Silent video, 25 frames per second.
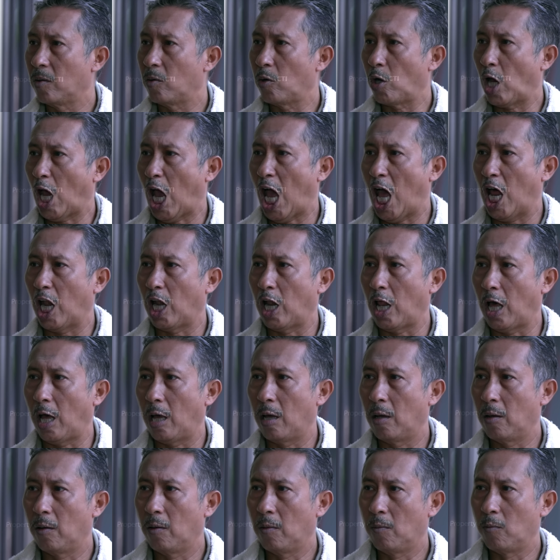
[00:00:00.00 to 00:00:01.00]
Walah,
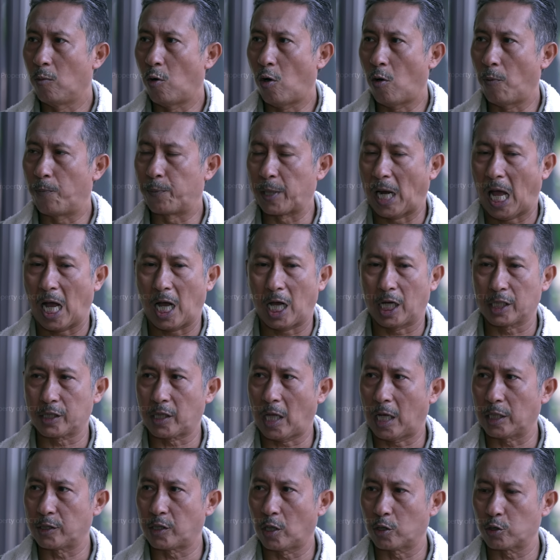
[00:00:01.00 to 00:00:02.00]
mau berangkat
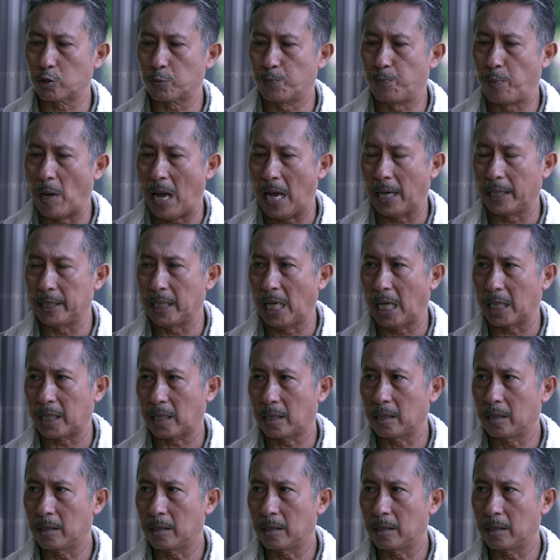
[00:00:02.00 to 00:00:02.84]
aja harus bayar.